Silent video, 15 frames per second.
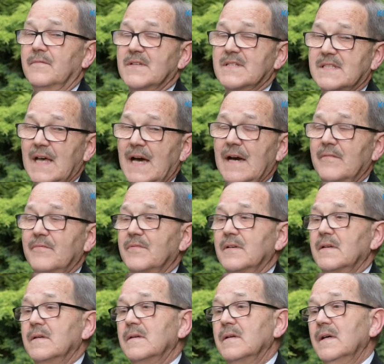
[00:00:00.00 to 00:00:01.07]

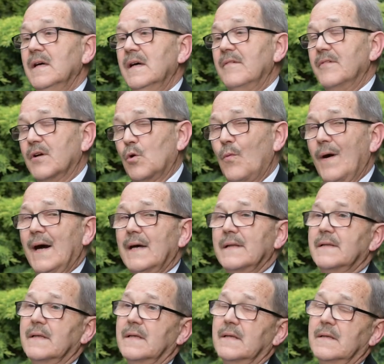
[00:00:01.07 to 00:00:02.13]
wystawy,
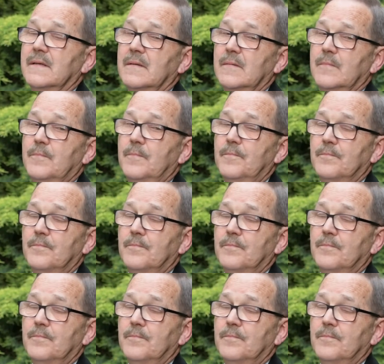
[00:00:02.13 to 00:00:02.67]
wykłady,